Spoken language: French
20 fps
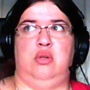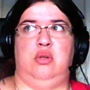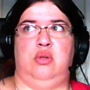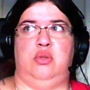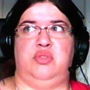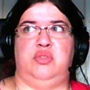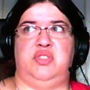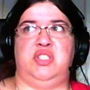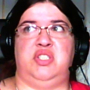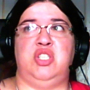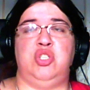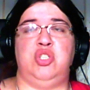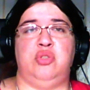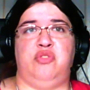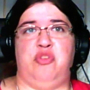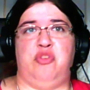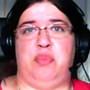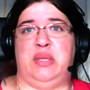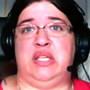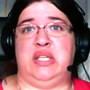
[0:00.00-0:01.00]
si je ne fais
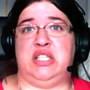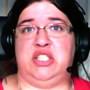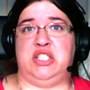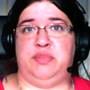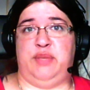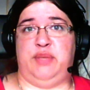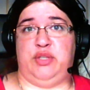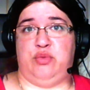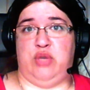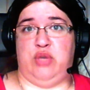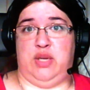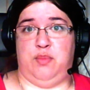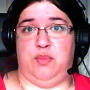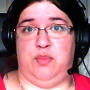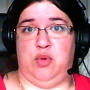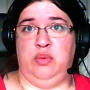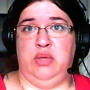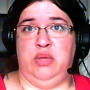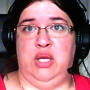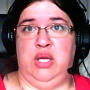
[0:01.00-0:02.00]
pas de régime actuellement,
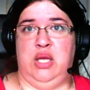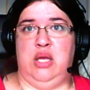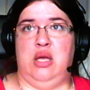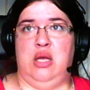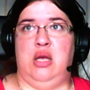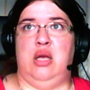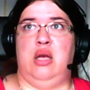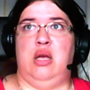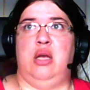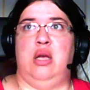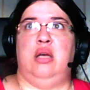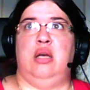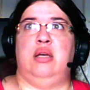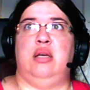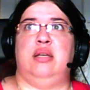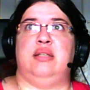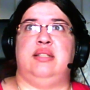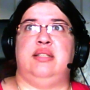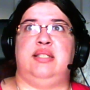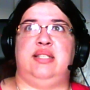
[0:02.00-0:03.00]

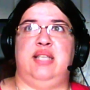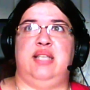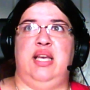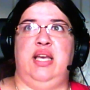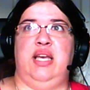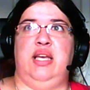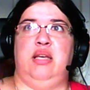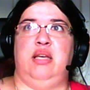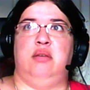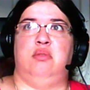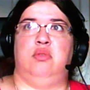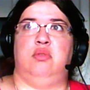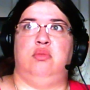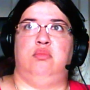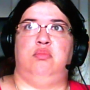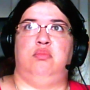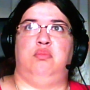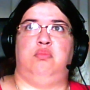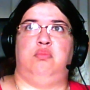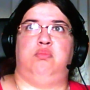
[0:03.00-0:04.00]
c'est...
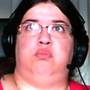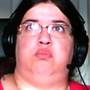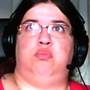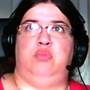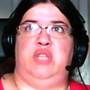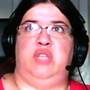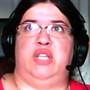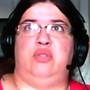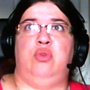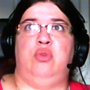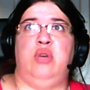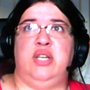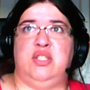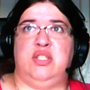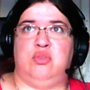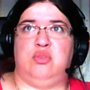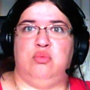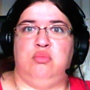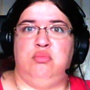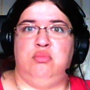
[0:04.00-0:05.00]
Il y a deux
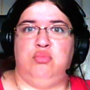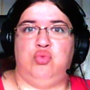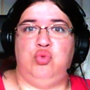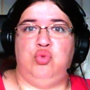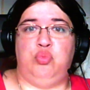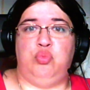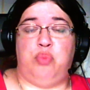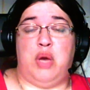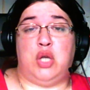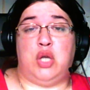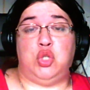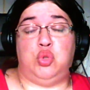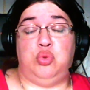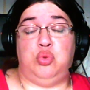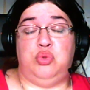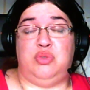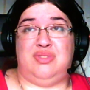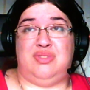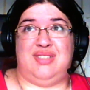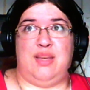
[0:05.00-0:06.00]
raisons. D'une part, je suis
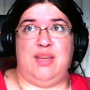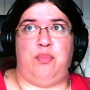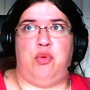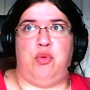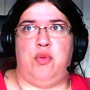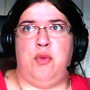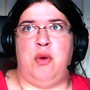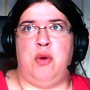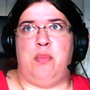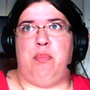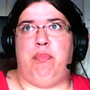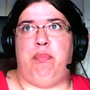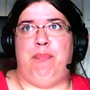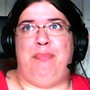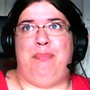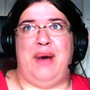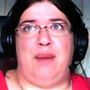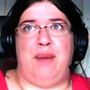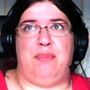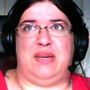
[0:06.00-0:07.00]
simplement
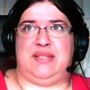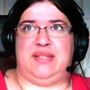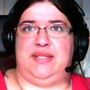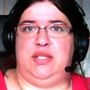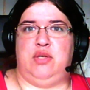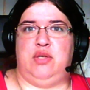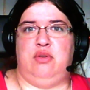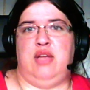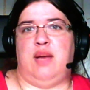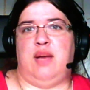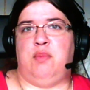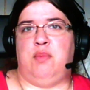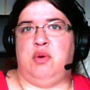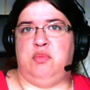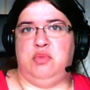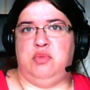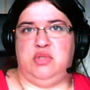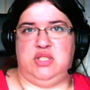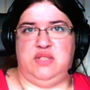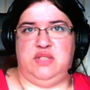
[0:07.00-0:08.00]
pas particulièrement
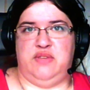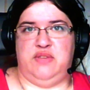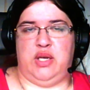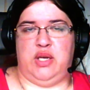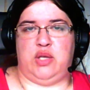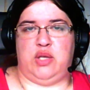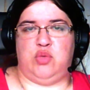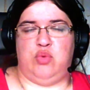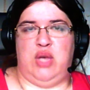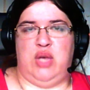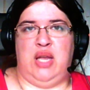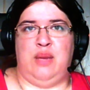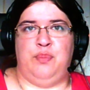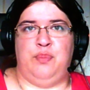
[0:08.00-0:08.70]
motivée à l'heure actuelle.